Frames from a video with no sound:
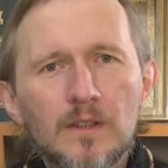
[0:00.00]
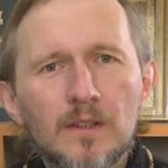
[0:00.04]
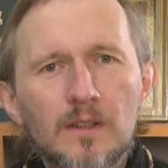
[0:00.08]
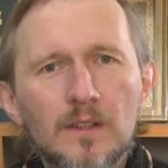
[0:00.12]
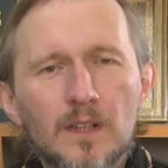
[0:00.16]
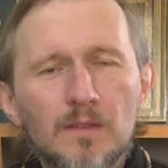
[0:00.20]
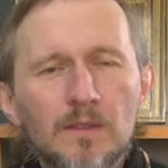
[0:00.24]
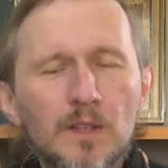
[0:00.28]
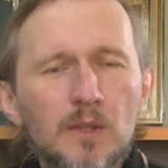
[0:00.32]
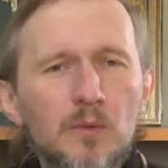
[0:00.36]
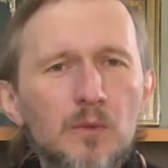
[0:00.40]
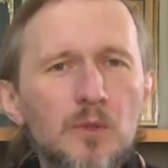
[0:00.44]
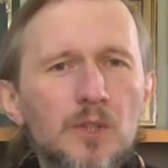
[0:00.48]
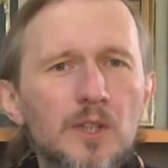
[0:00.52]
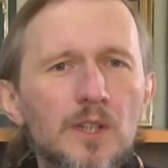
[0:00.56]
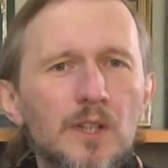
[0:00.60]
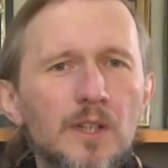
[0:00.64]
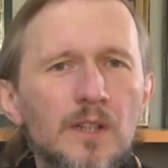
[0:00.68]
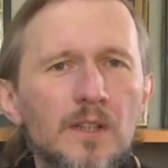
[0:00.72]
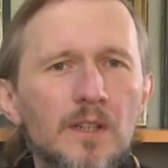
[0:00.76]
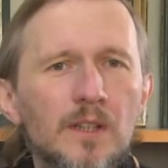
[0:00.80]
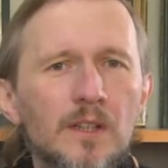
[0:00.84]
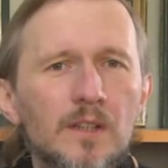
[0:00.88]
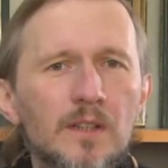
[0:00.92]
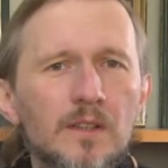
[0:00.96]

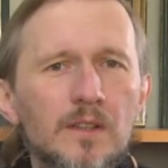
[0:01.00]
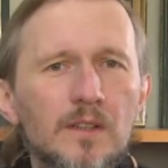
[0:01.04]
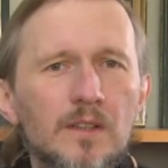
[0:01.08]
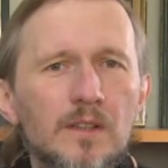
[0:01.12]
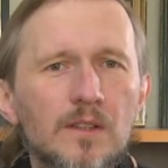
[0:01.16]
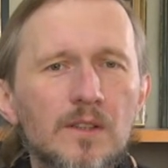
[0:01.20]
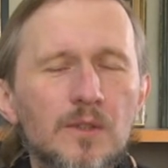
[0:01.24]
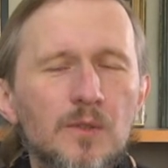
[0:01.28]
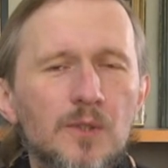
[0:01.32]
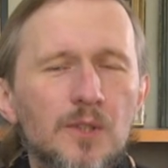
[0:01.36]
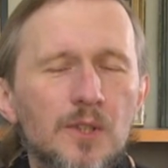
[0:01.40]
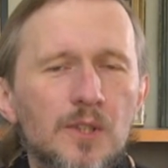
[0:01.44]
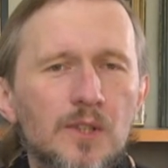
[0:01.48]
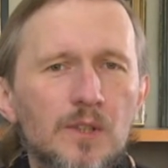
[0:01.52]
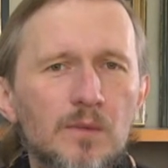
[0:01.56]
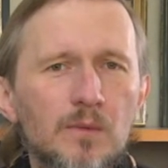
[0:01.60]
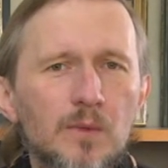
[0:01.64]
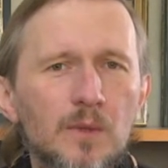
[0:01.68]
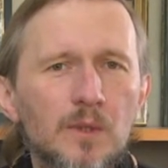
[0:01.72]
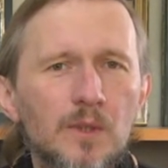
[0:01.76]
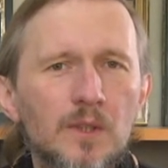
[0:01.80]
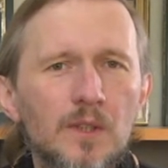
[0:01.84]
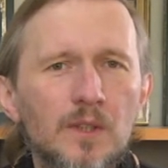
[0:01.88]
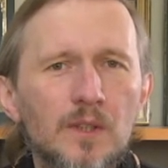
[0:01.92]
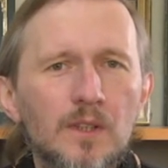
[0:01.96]
Равнодушие
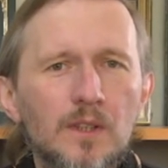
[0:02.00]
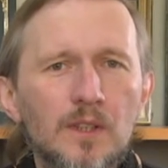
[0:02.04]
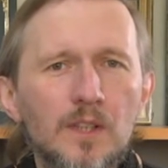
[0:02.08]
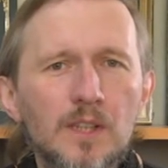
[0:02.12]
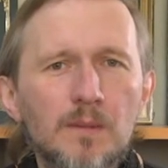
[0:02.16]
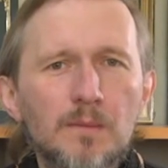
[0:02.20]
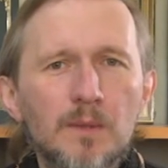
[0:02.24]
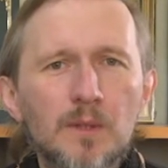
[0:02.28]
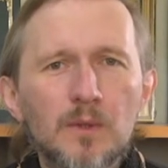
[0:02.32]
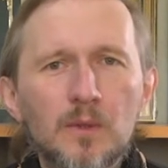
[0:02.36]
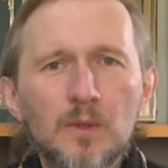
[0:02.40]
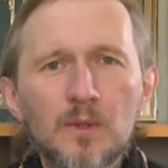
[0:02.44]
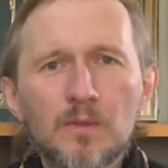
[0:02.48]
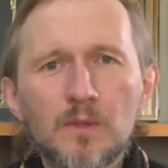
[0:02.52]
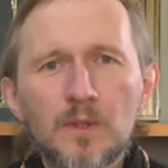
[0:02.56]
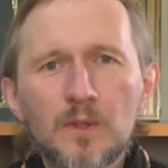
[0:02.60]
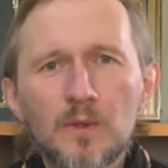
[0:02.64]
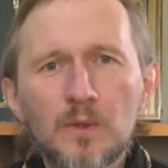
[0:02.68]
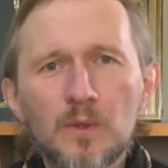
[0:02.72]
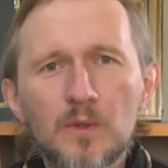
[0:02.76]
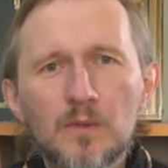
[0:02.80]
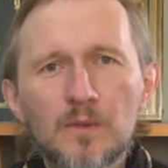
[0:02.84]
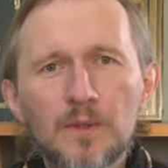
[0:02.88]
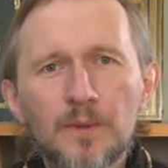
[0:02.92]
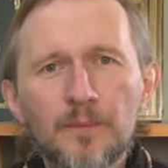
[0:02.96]
существует испокон
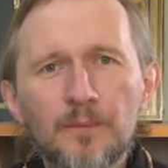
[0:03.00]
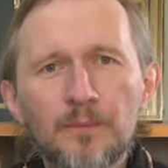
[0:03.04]
веков.